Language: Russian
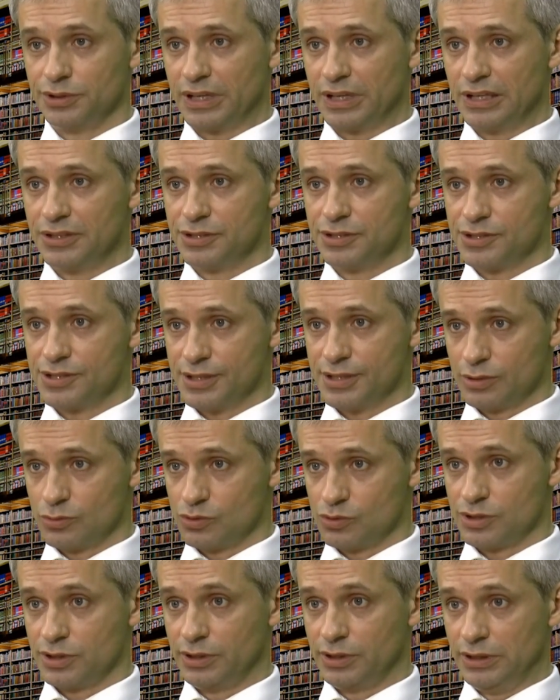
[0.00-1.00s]
традиции
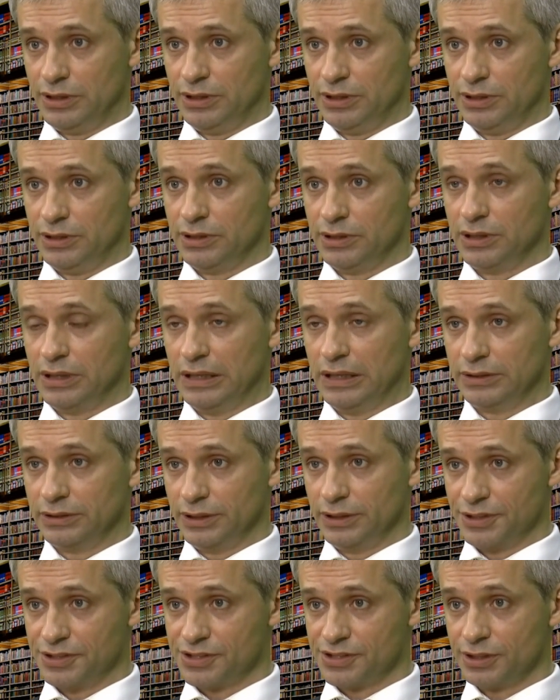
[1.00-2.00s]
русской и
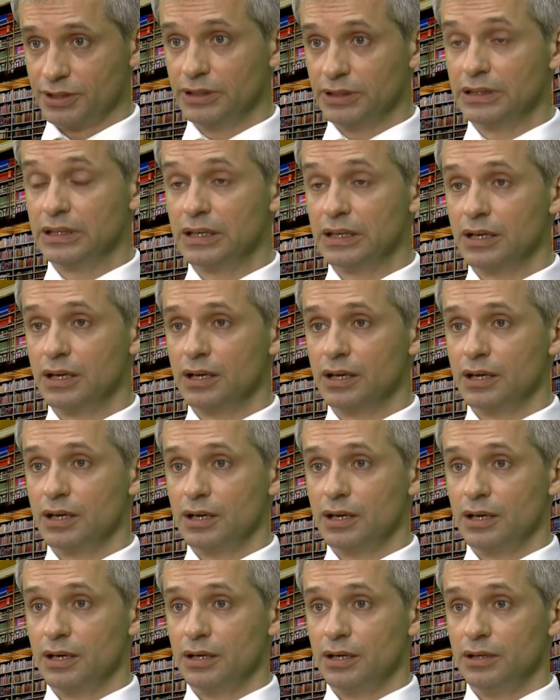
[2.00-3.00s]
английской
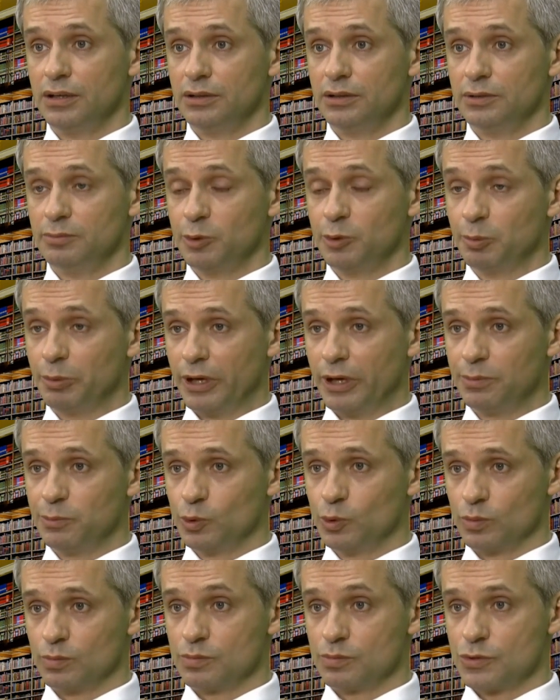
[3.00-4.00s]
э, мы
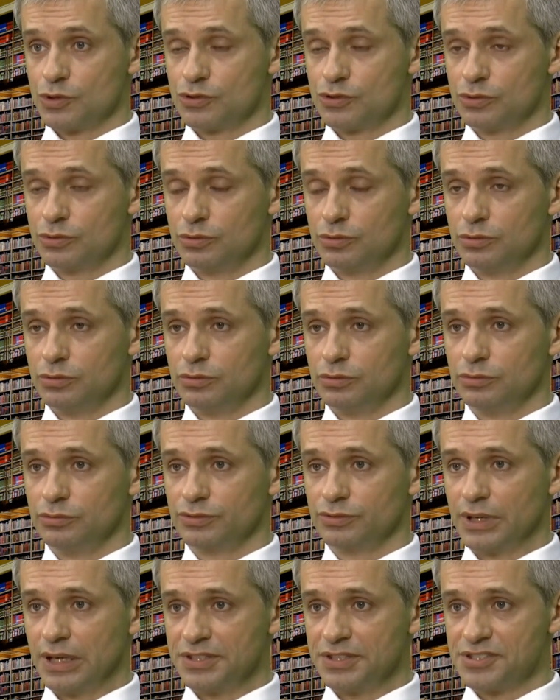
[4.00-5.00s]
поймем, что
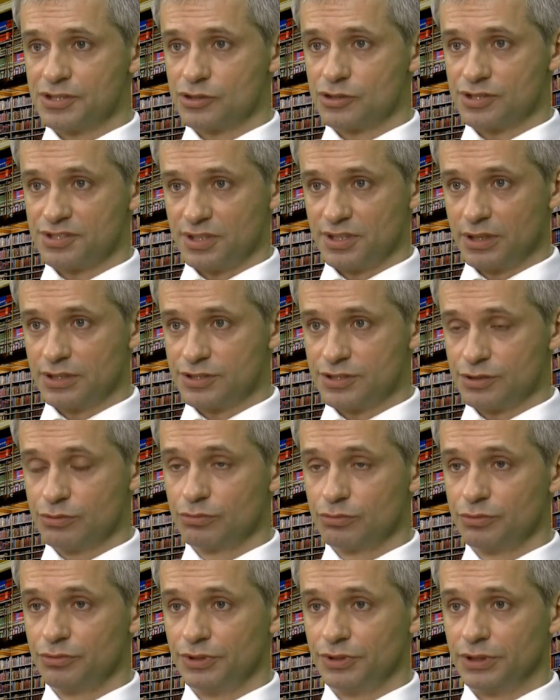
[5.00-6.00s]
в конце
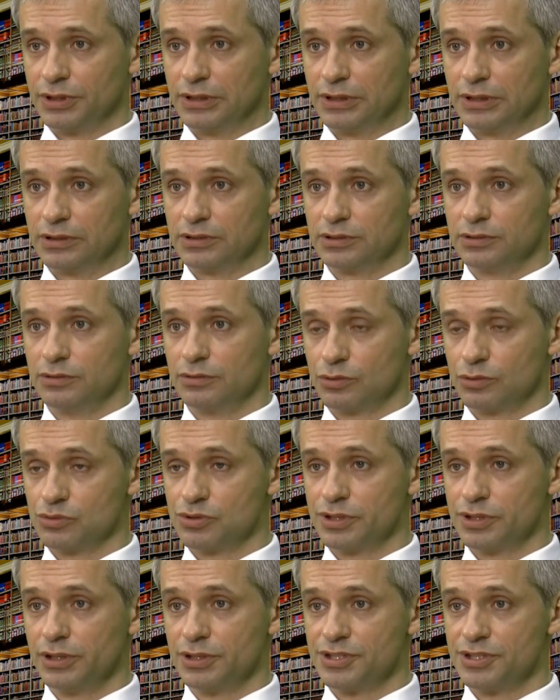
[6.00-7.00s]
XVI века в
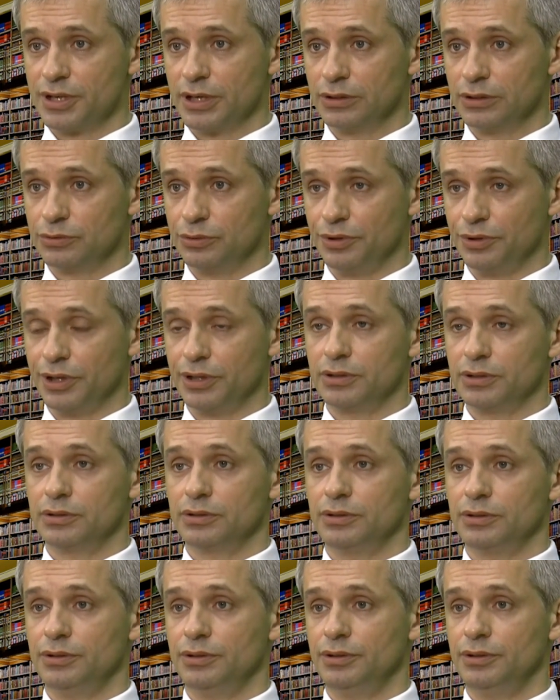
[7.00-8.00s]
русской литературе
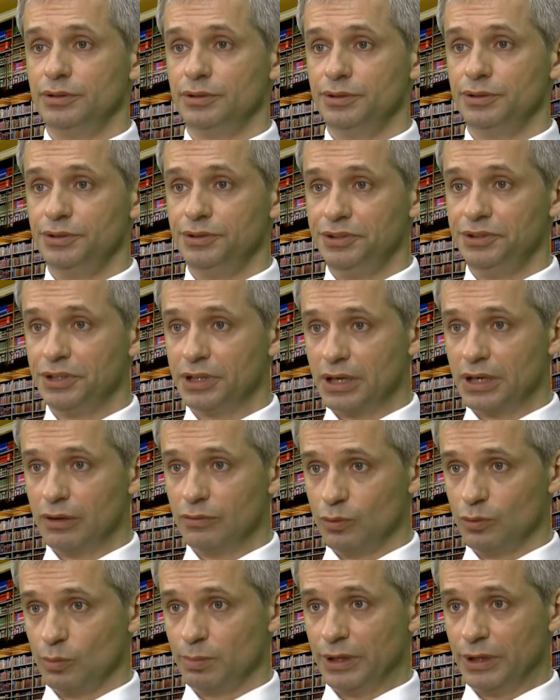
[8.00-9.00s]

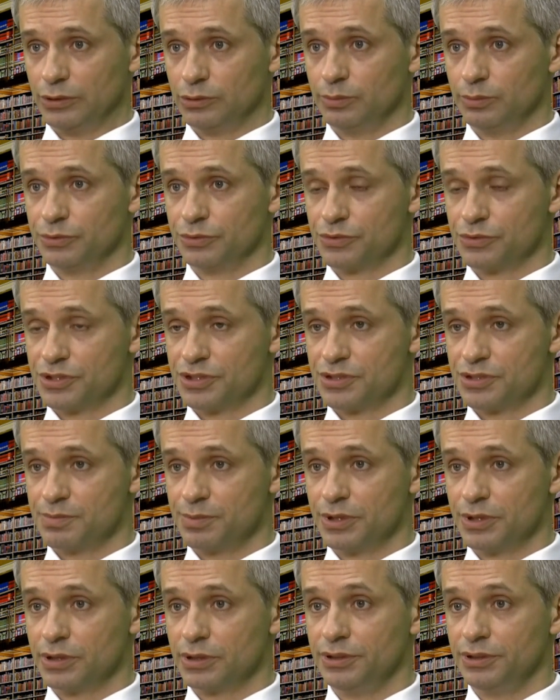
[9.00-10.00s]
никого подобного
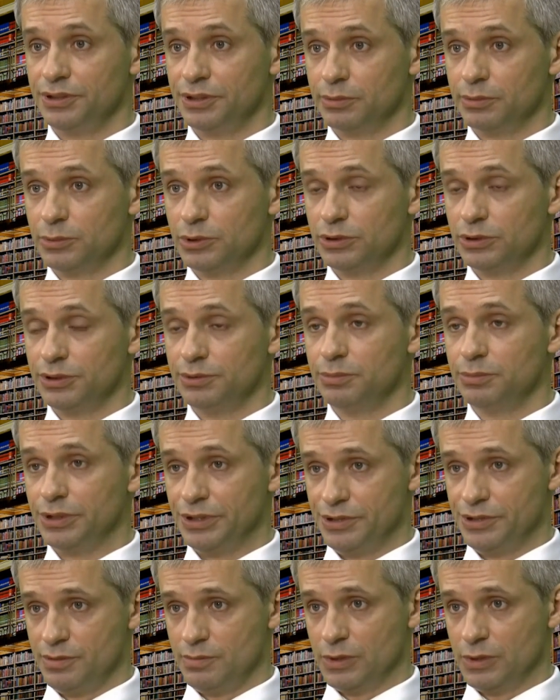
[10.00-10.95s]
Шекспира не было и быть не